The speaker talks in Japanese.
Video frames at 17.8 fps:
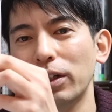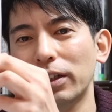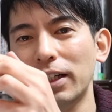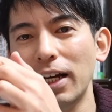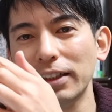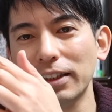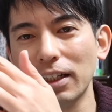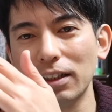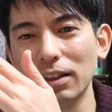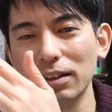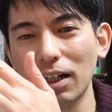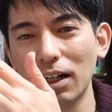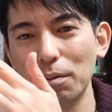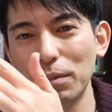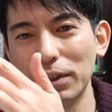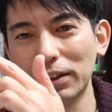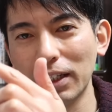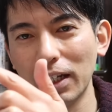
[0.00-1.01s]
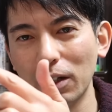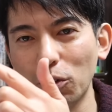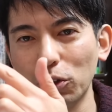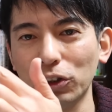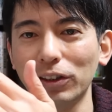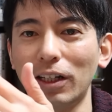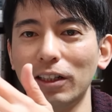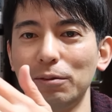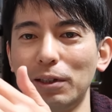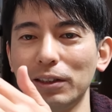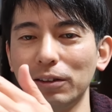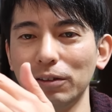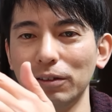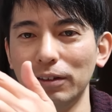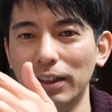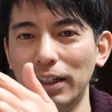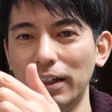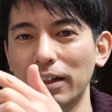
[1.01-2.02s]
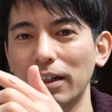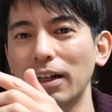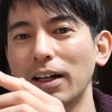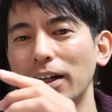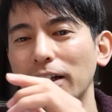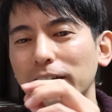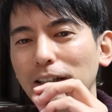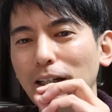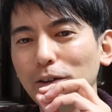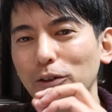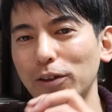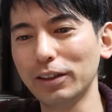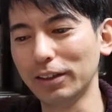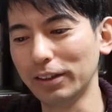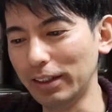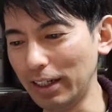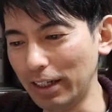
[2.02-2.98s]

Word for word: これ計算がめっちゃややこしくなりますんで、ちゃんとです